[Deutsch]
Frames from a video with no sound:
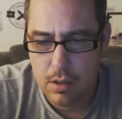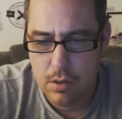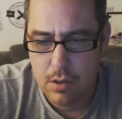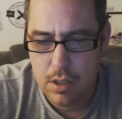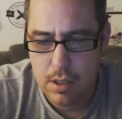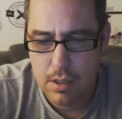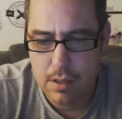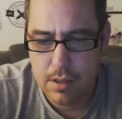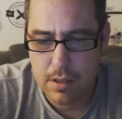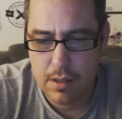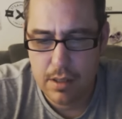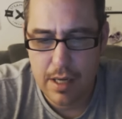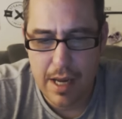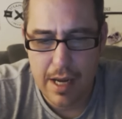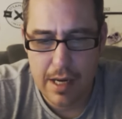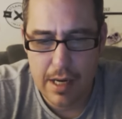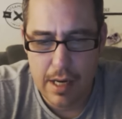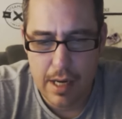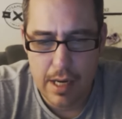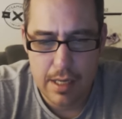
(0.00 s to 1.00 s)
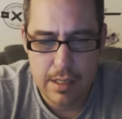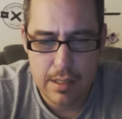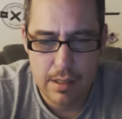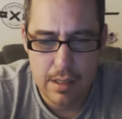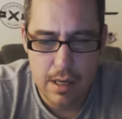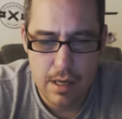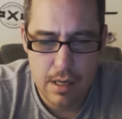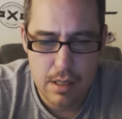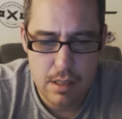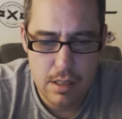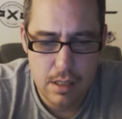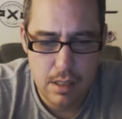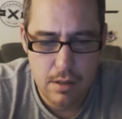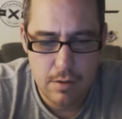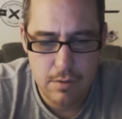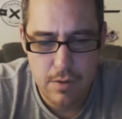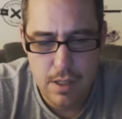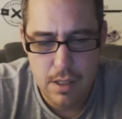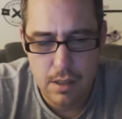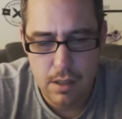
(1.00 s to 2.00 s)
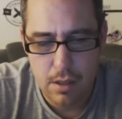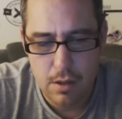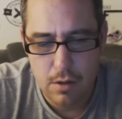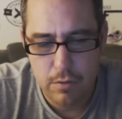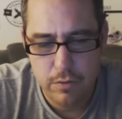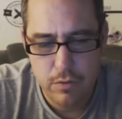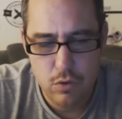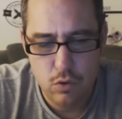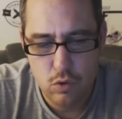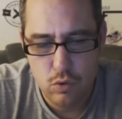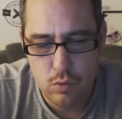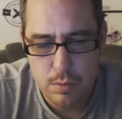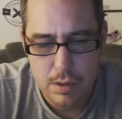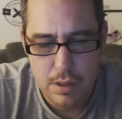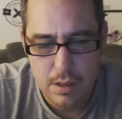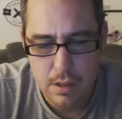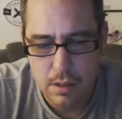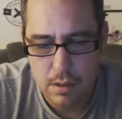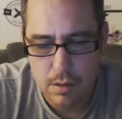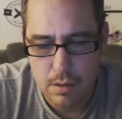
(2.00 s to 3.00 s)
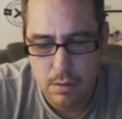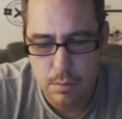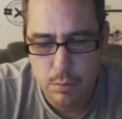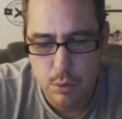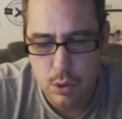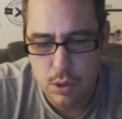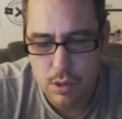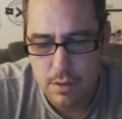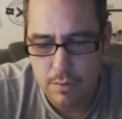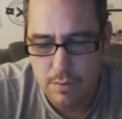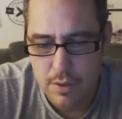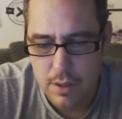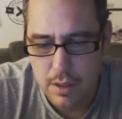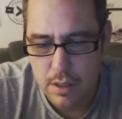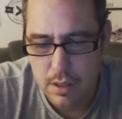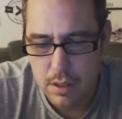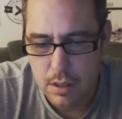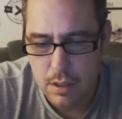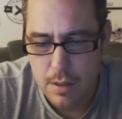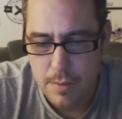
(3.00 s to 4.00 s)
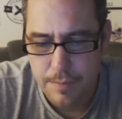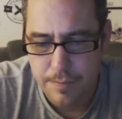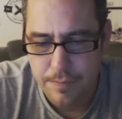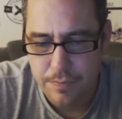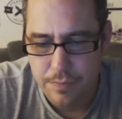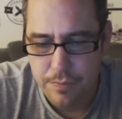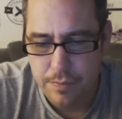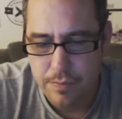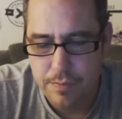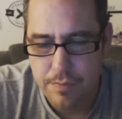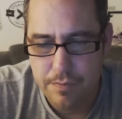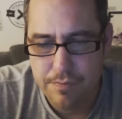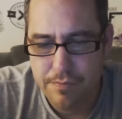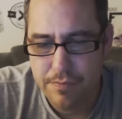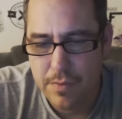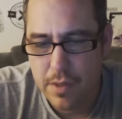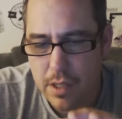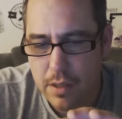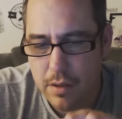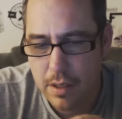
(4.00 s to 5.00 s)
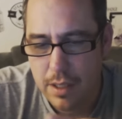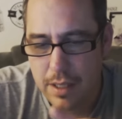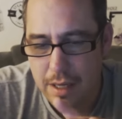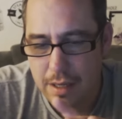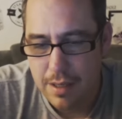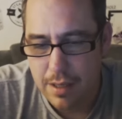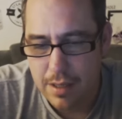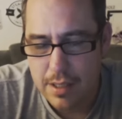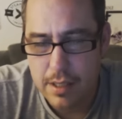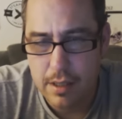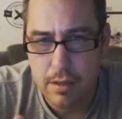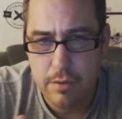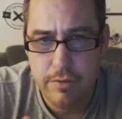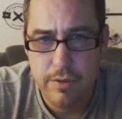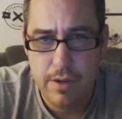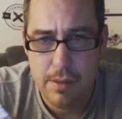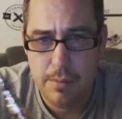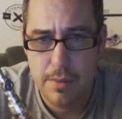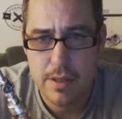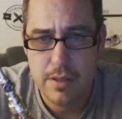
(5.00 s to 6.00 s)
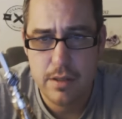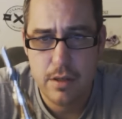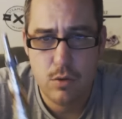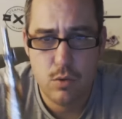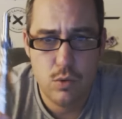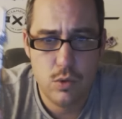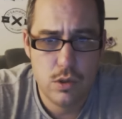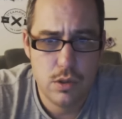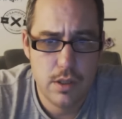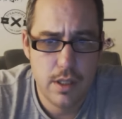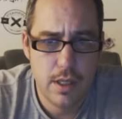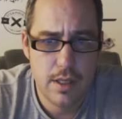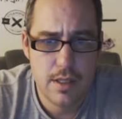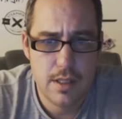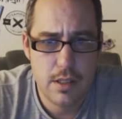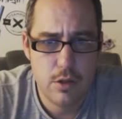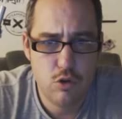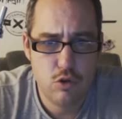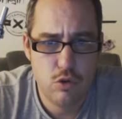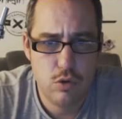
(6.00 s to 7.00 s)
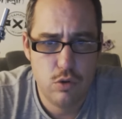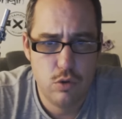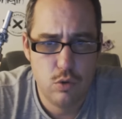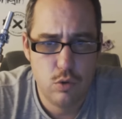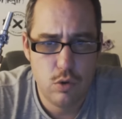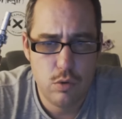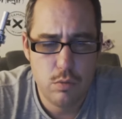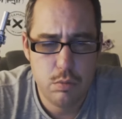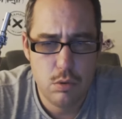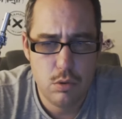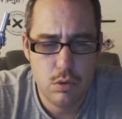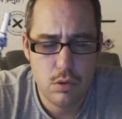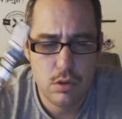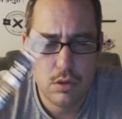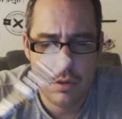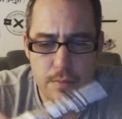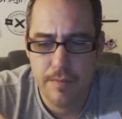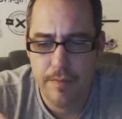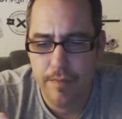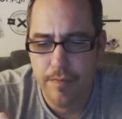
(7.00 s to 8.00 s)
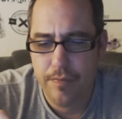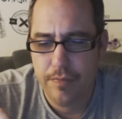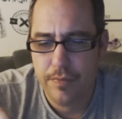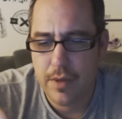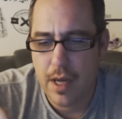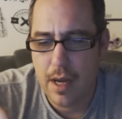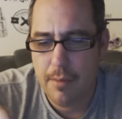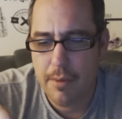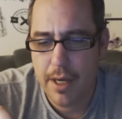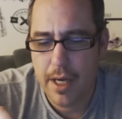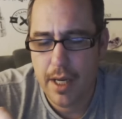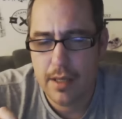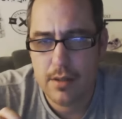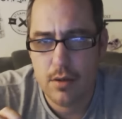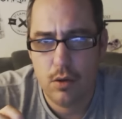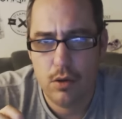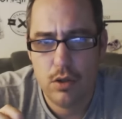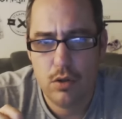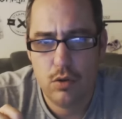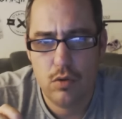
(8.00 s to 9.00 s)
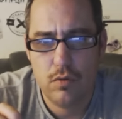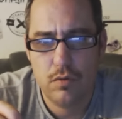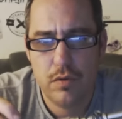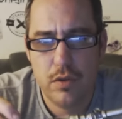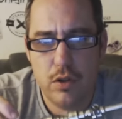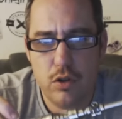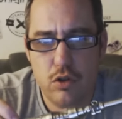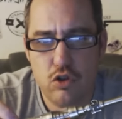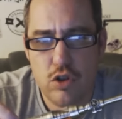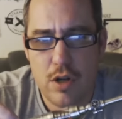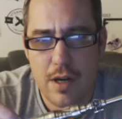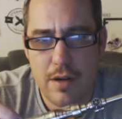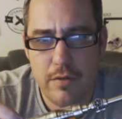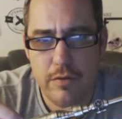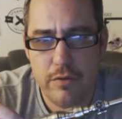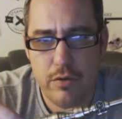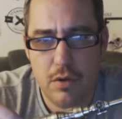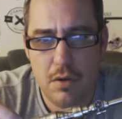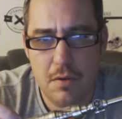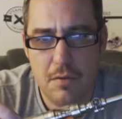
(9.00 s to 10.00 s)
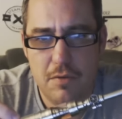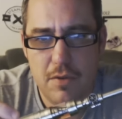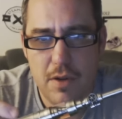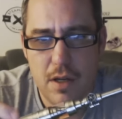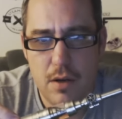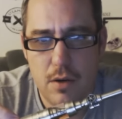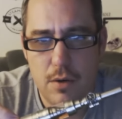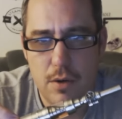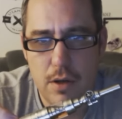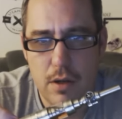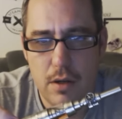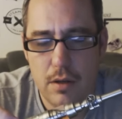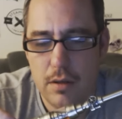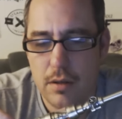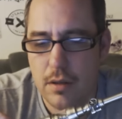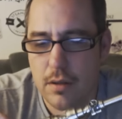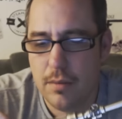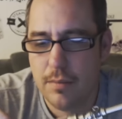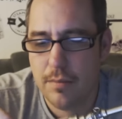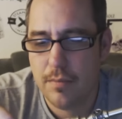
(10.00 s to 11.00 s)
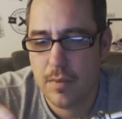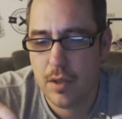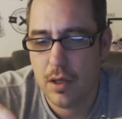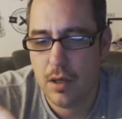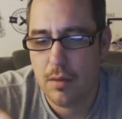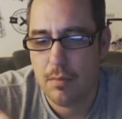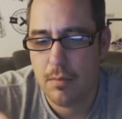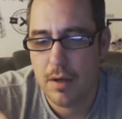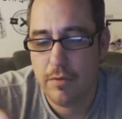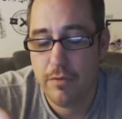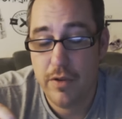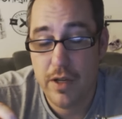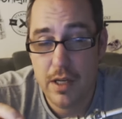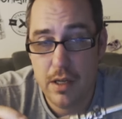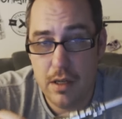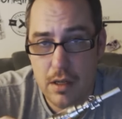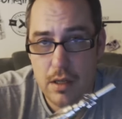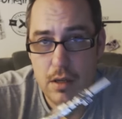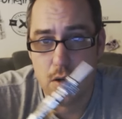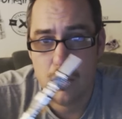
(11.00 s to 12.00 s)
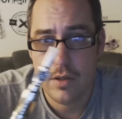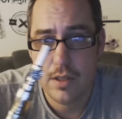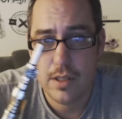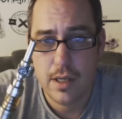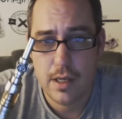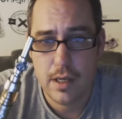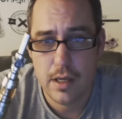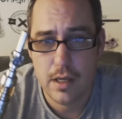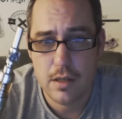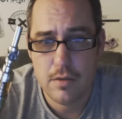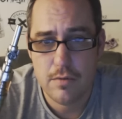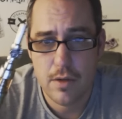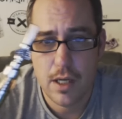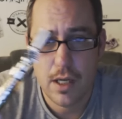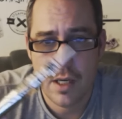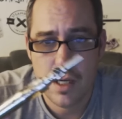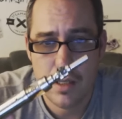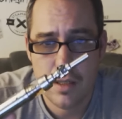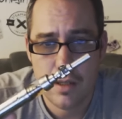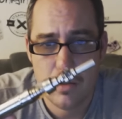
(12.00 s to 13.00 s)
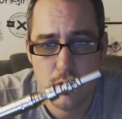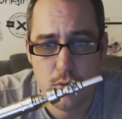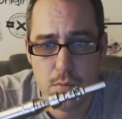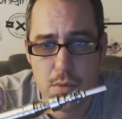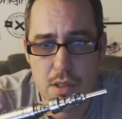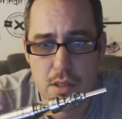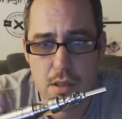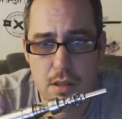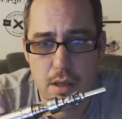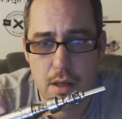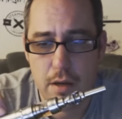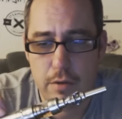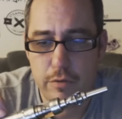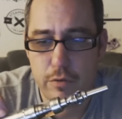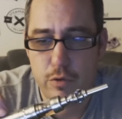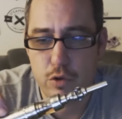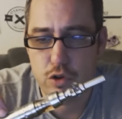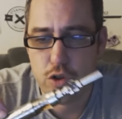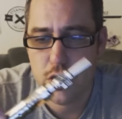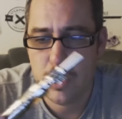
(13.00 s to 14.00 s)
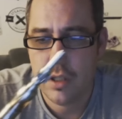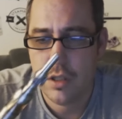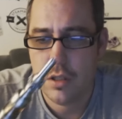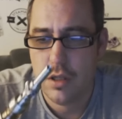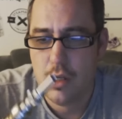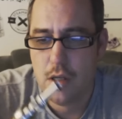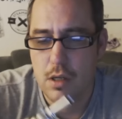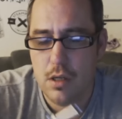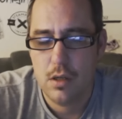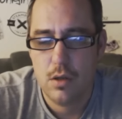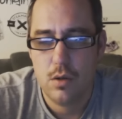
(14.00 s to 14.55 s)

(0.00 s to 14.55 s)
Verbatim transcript: Also hier ist kein Grad dran, die Gewinde laufen super, butterweich. Hm, der Taster gefällt mir sehr gut, der hat einen sehr schönen Druckpunkt, aber der ist auch nicht irgendwie scharf für den Finger oder ähm, ja, man findet ihn auch sehr leicht, weil er halt also ein bisschen hervorsteht